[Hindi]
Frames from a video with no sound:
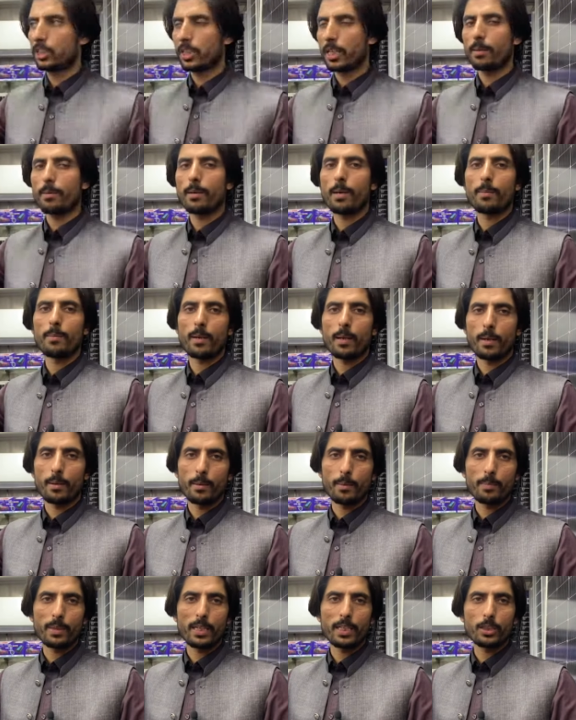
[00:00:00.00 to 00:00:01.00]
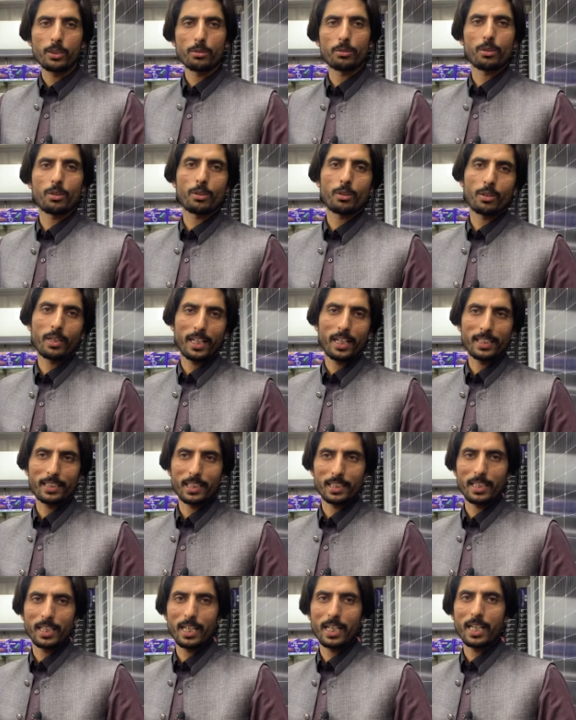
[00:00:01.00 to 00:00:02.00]
इस टाइम हम हम अपने यूज़र को कह
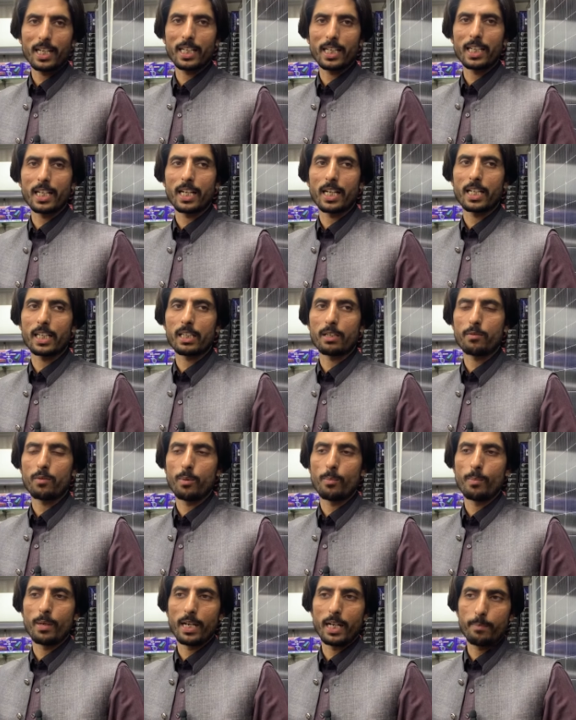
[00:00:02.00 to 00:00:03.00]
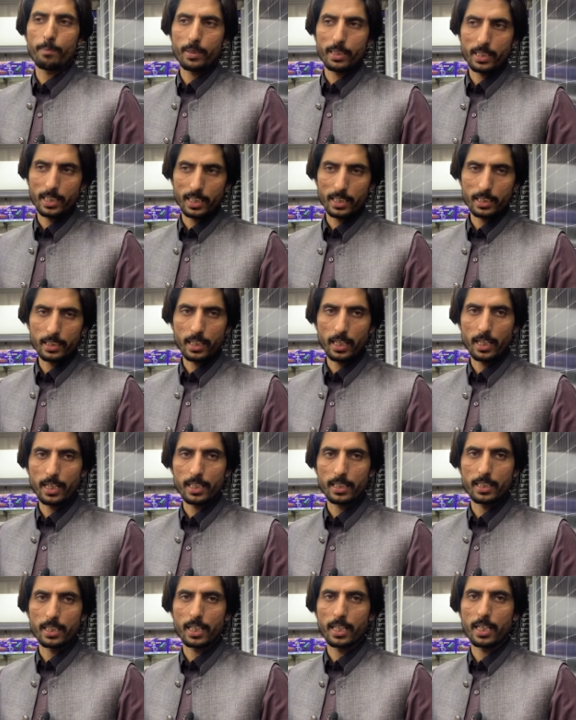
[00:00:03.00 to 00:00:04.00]
सकते हैं कि अगर वो माल परचेज कर
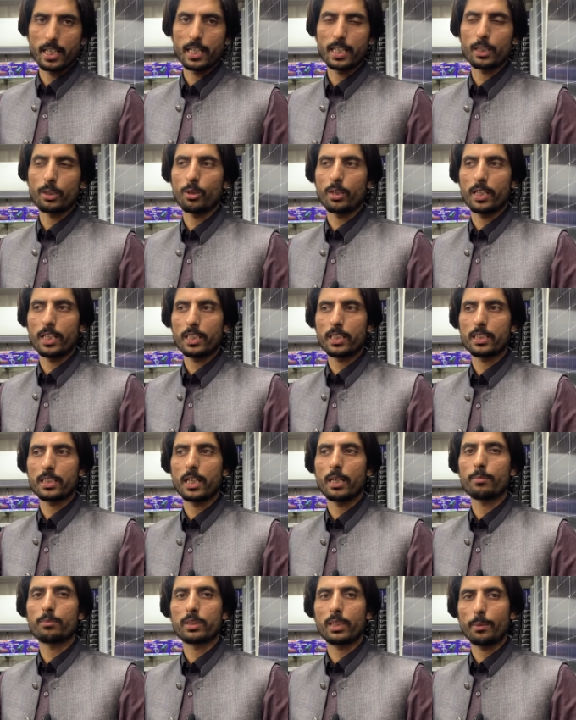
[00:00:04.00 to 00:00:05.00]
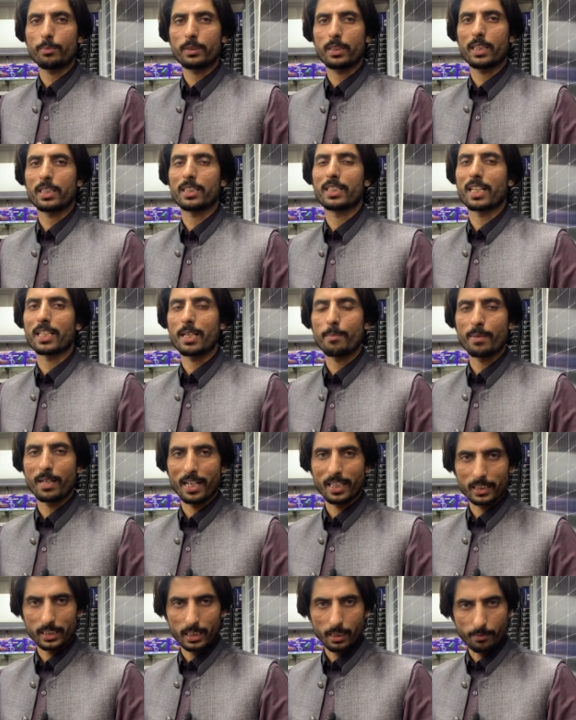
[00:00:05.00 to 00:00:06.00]
लेते हैं तो इस टाइम सबसे ज़्यादा
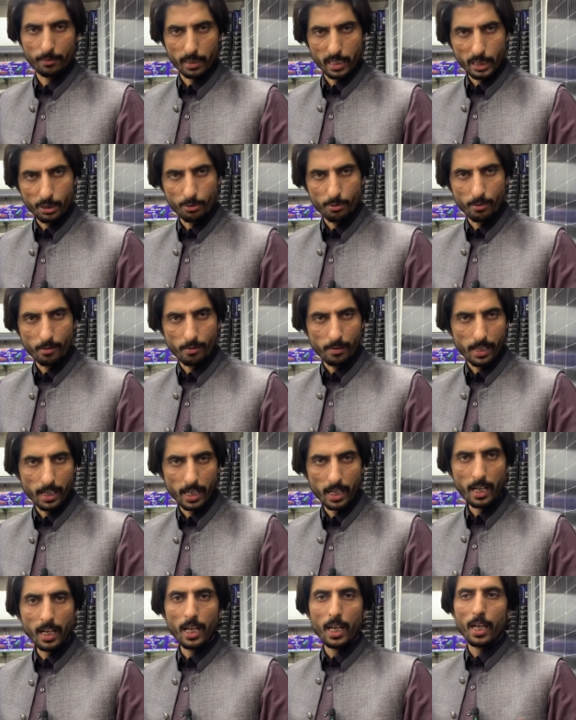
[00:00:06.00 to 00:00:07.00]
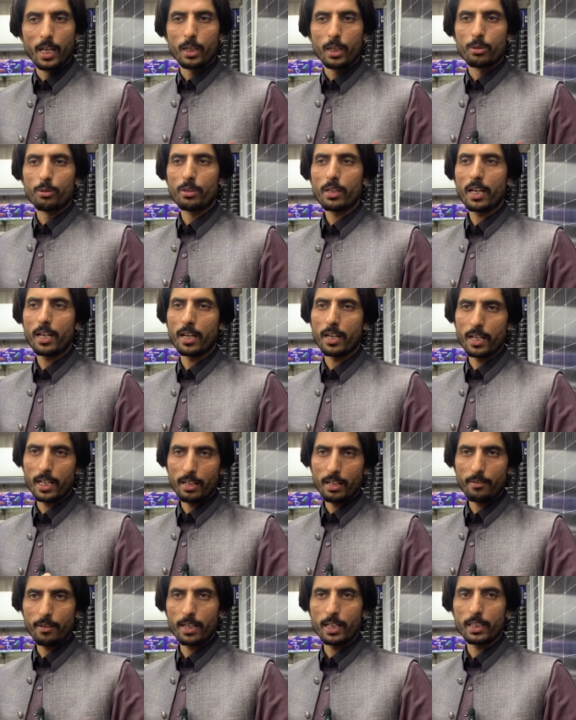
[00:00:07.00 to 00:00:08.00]
मुनासिब रेट हुए हैं क्योंकि
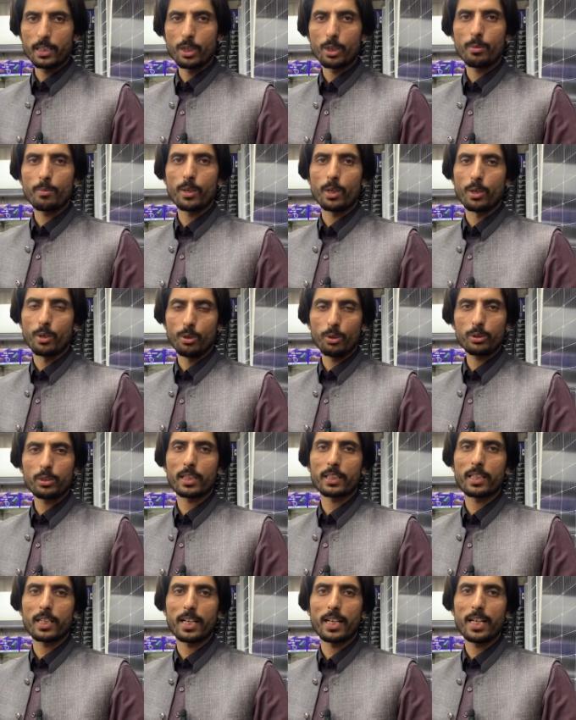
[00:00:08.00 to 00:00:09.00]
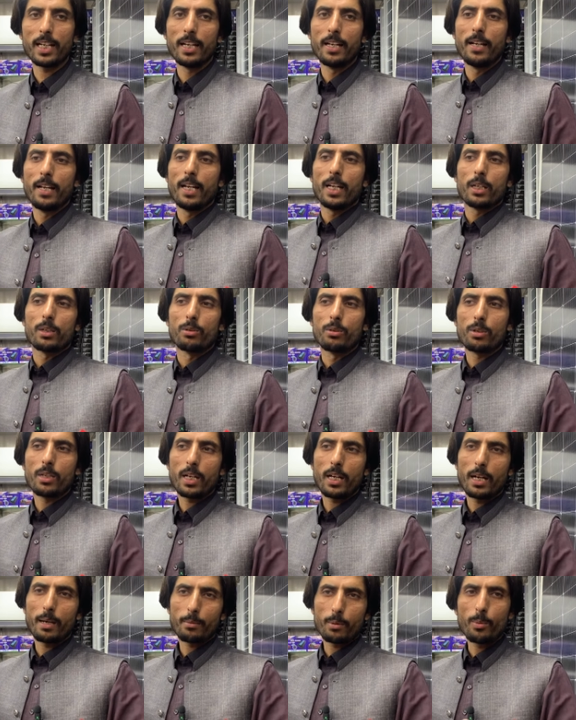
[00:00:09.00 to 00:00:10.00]
आने वाले दिनों में हो सकता है क्योंकि
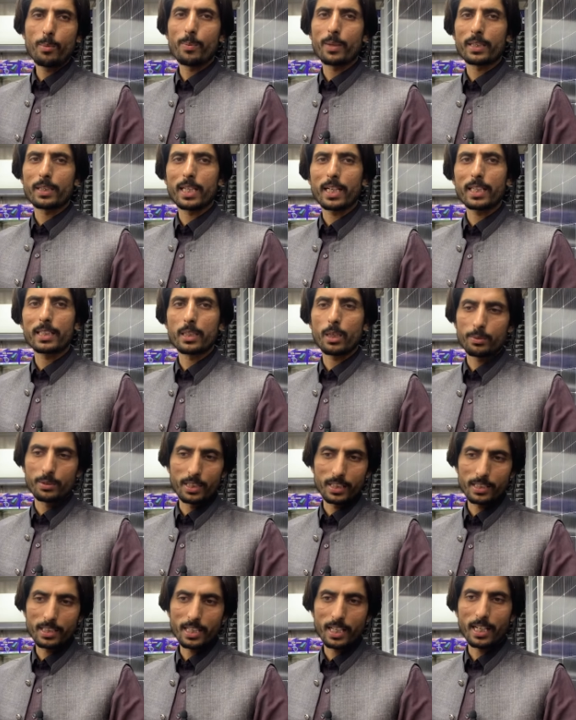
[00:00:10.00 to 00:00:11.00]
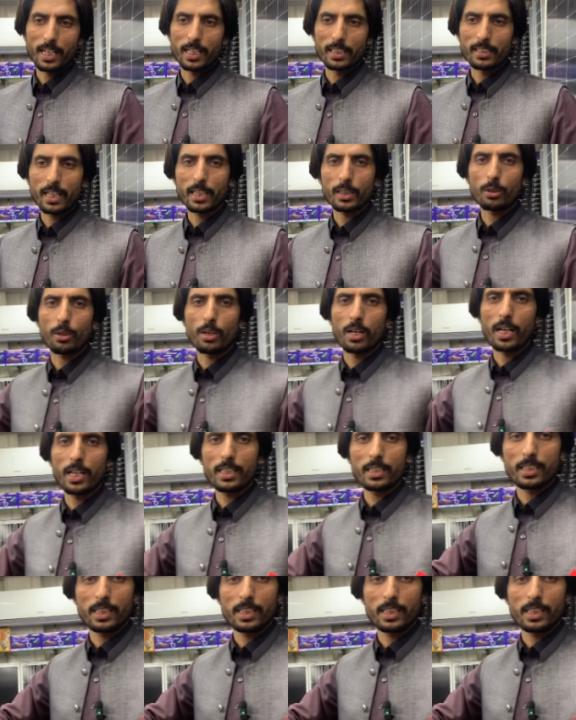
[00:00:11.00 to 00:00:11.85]
आपको भी पता है जब सीजन आता है तो हर